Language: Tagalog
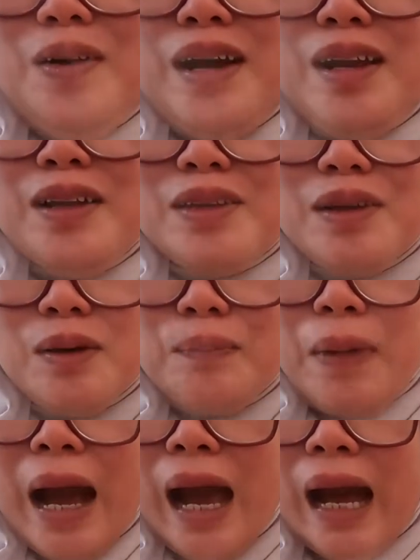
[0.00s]
Ano to?
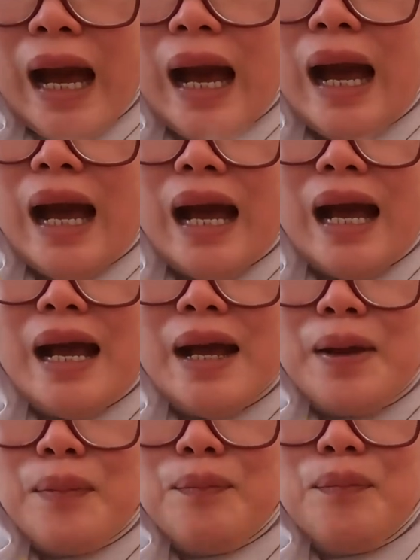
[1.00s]
Baka.
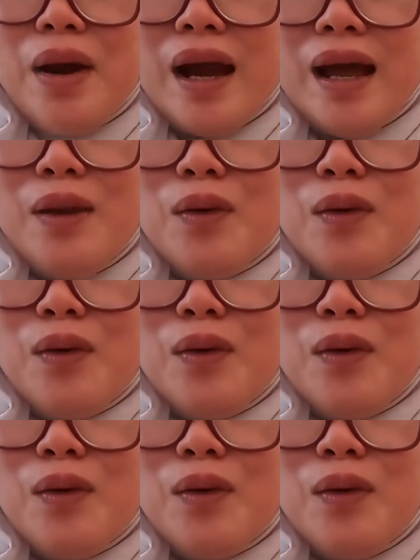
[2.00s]
Bakalo.